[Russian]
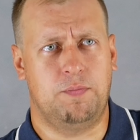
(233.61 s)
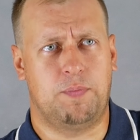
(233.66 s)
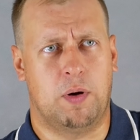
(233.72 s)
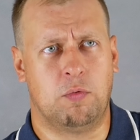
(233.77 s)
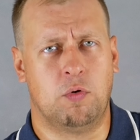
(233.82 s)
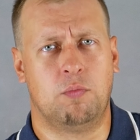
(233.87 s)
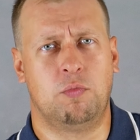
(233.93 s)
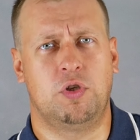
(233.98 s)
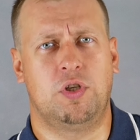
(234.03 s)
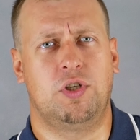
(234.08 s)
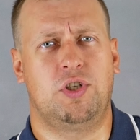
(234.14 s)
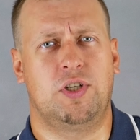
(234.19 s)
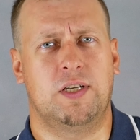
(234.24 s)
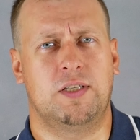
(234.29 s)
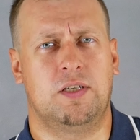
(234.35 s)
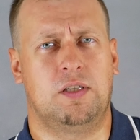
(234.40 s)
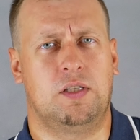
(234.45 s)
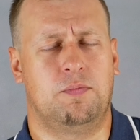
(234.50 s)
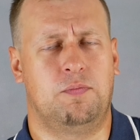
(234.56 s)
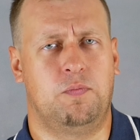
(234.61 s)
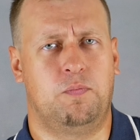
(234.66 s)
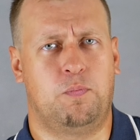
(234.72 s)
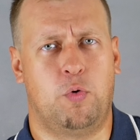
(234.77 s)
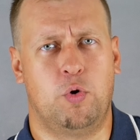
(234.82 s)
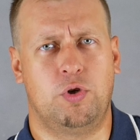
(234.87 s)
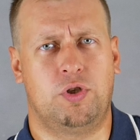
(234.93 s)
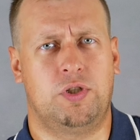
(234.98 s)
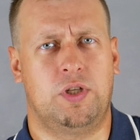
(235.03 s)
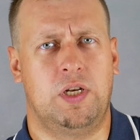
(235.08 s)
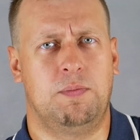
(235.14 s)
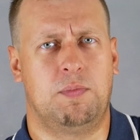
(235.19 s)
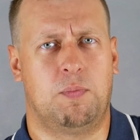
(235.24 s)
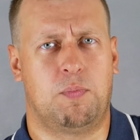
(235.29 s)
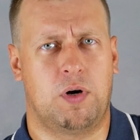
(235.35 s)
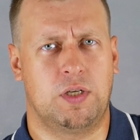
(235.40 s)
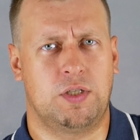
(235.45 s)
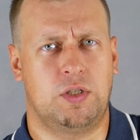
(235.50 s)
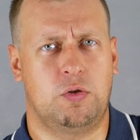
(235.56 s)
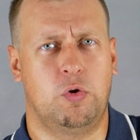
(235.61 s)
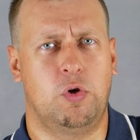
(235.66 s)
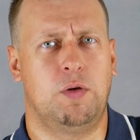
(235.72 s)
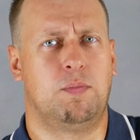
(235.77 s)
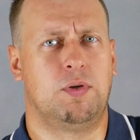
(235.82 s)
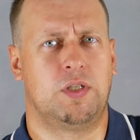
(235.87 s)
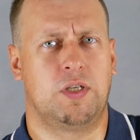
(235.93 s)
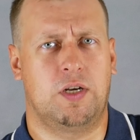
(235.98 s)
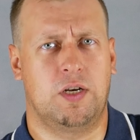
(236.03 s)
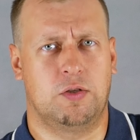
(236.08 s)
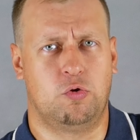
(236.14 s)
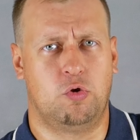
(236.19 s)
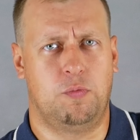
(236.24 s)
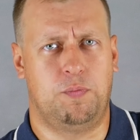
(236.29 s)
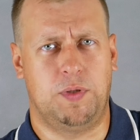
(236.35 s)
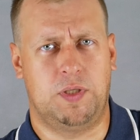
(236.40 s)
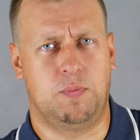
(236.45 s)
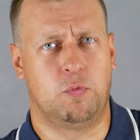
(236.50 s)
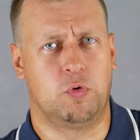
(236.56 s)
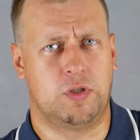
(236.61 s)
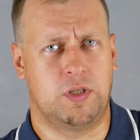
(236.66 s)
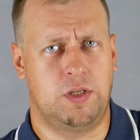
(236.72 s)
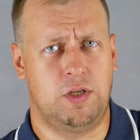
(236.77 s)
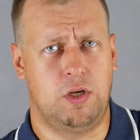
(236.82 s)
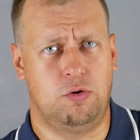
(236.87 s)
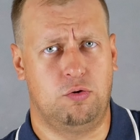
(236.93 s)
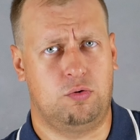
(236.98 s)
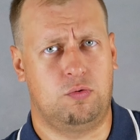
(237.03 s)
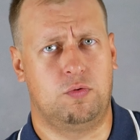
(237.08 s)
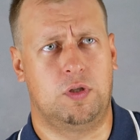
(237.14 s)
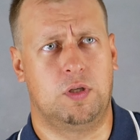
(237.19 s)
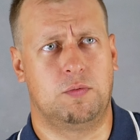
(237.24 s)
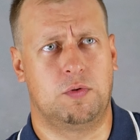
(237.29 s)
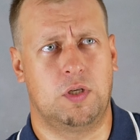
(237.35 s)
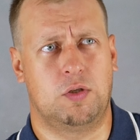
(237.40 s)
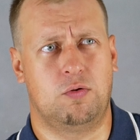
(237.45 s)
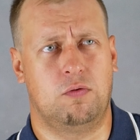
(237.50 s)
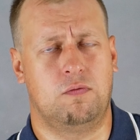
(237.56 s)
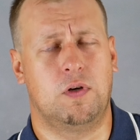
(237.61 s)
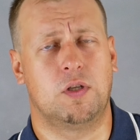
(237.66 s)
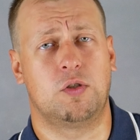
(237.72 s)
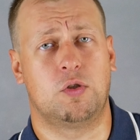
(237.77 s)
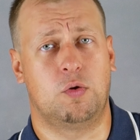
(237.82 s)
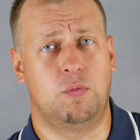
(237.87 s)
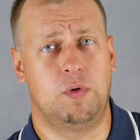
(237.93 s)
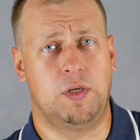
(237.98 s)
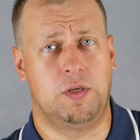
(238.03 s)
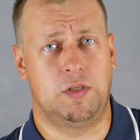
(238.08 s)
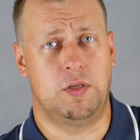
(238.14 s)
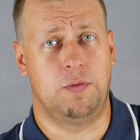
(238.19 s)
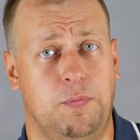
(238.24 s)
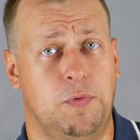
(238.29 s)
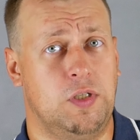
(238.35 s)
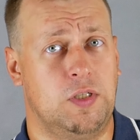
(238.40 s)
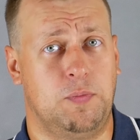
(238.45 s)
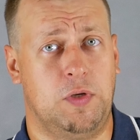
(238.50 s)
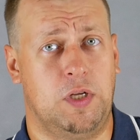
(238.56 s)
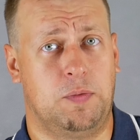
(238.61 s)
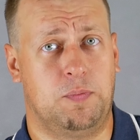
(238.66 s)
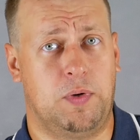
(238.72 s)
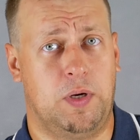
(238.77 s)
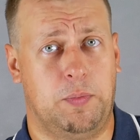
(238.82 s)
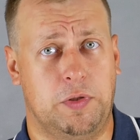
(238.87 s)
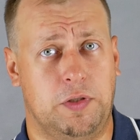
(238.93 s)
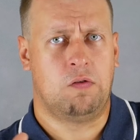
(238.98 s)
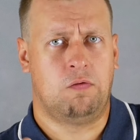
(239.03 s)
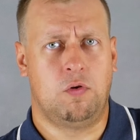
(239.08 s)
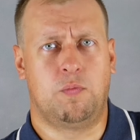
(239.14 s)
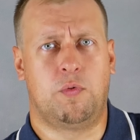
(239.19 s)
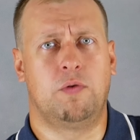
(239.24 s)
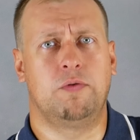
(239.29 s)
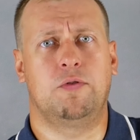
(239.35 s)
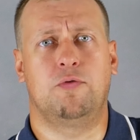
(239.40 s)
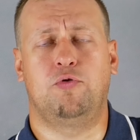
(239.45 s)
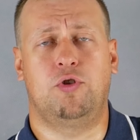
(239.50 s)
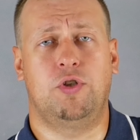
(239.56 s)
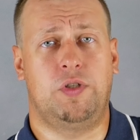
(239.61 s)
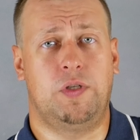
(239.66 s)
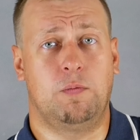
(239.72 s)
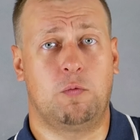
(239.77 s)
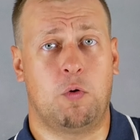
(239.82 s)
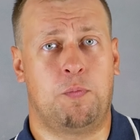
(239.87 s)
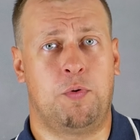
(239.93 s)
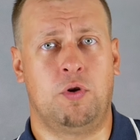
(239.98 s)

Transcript: По-моему, сейчас это почта либо простое, либо заказное письмо за денежку, там, за 120 рублей, если не изменяет память. В любом случае, симку